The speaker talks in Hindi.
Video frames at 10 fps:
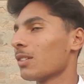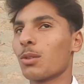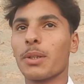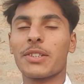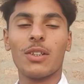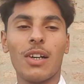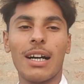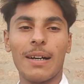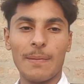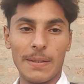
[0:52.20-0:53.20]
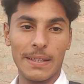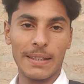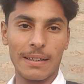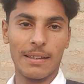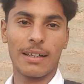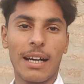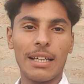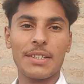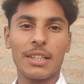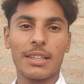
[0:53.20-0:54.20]
तो बस चलो अभी
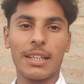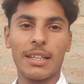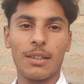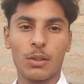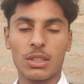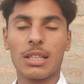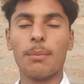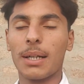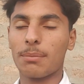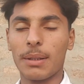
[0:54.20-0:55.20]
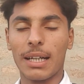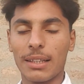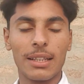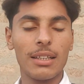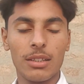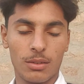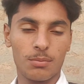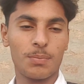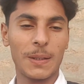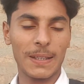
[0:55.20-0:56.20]
कॉलेज चलते हैं उसके बाद फिर आते
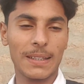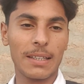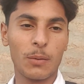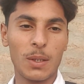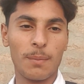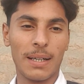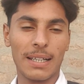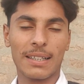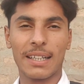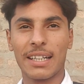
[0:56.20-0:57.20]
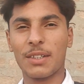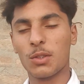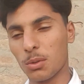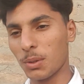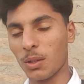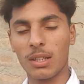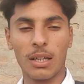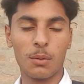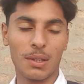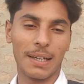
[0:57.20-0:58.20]
फिर देखते हैं वॉलीबॉल क्रिकेट जो भी होता
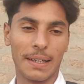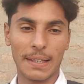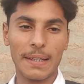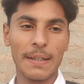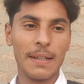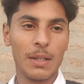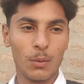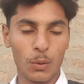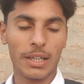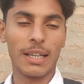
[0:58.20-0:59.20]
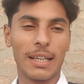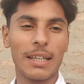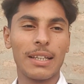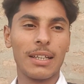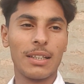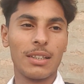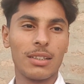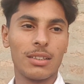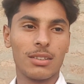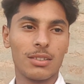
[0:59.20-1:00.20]
है वो करेंगे वो खेलेंगे
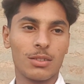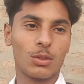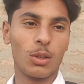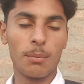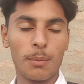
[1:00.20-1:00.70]
तो